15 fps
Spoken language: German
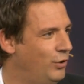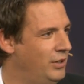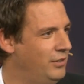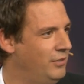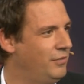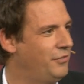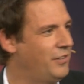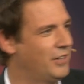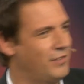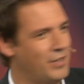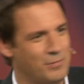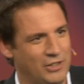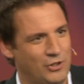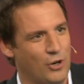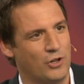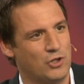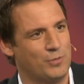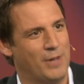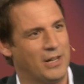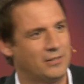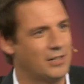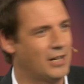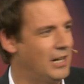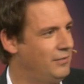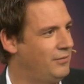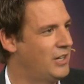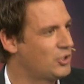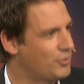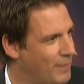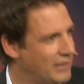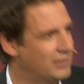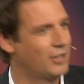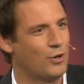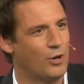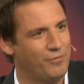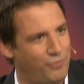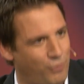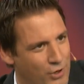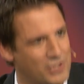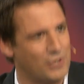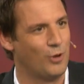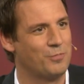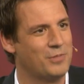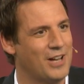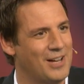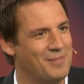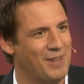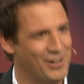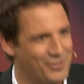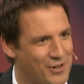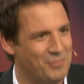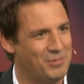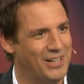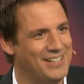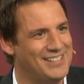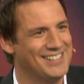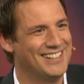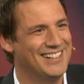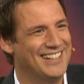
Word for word: wollen, fangen wir mit Jörg Schmatke an, weil Schmatke kommt vor Slomka im Alphabet.